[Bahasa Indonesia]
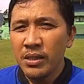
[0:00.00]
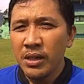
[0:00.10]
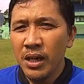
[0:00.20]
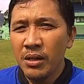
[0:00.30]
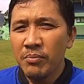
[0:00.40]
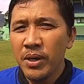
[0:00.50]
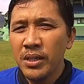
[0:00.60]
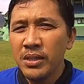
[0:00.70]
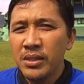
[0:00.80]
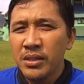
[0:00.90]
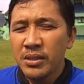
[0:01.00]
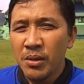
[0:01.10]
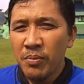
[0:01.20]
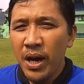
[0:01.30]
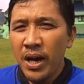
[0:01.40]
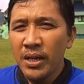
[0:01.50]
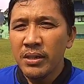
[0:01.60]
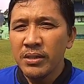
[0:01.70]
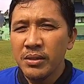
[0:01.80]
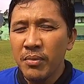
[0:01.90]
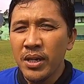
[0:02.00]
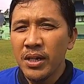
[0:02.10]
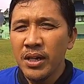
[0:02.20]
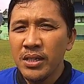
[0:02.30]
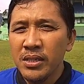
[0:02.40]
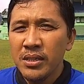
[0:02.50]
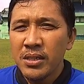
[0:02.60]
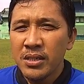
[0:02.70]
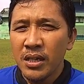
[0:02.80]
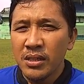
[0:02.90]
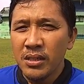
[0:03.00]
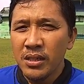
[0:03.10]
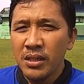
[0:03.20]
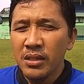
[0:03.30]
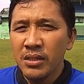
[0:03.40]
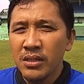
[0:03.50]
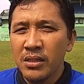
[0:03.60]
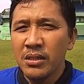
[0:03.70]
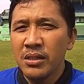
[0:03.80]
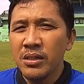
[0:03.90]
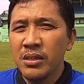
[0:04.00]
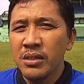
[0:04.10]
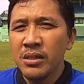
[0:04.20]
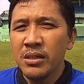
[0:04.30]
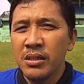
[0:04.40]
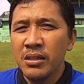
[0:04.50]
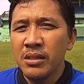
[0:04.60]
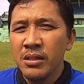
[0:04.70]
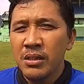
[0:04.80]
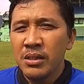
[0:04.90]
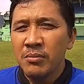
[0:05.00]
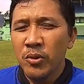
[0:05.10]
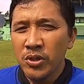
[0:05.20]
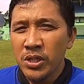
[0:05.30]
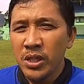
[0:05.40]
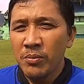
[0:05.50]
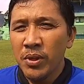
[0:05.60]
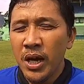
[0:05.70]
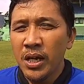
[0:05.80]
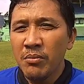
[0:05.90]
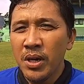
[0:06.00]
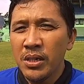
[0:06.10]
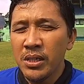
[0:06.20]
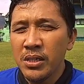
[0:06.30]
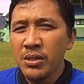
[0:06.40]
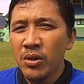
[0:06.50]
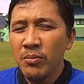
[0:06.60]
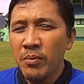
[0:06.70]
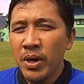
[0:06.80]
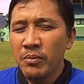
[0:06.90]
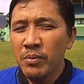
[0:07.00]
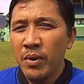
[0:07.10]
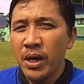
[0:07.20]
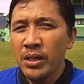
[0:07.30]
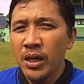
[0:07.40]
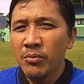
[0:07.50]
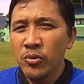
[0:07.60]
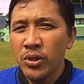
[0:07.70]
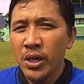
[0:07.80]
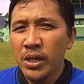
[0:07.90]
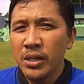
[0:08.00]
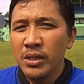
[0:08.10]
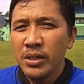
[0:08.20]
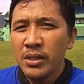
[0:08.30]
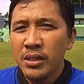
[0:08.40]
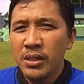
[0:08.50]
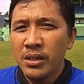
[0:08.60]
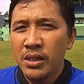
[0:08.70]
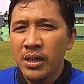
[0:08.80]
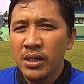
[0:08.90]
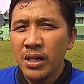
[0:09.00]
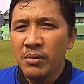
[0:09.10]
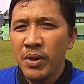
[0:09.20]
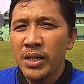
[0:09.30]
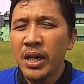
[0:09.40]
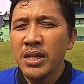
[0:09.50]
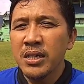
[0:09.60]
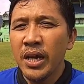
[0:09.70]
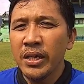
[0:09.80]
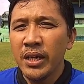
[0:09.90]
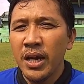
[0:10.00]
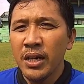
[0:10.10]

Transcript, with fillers: apa terpaan di mana saat ini uh, posisi kiper Arema diisi oleh pemain-pemain yang punya uh, apa daya saing yang